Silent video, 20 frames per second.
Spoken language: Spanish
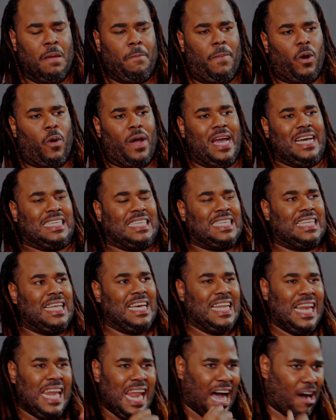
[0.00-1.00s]
Pero es,
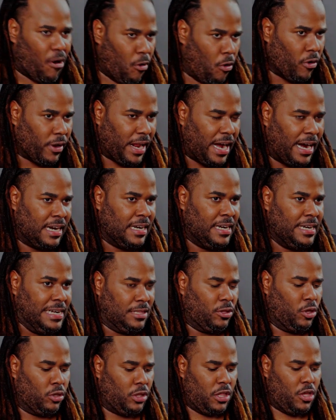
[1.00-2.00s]
es la hora
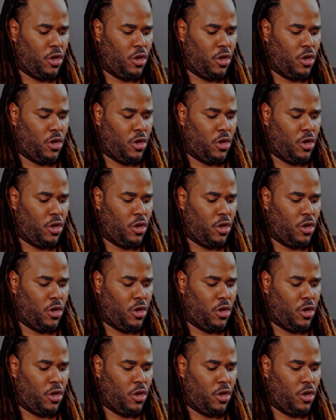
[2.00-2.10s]
donde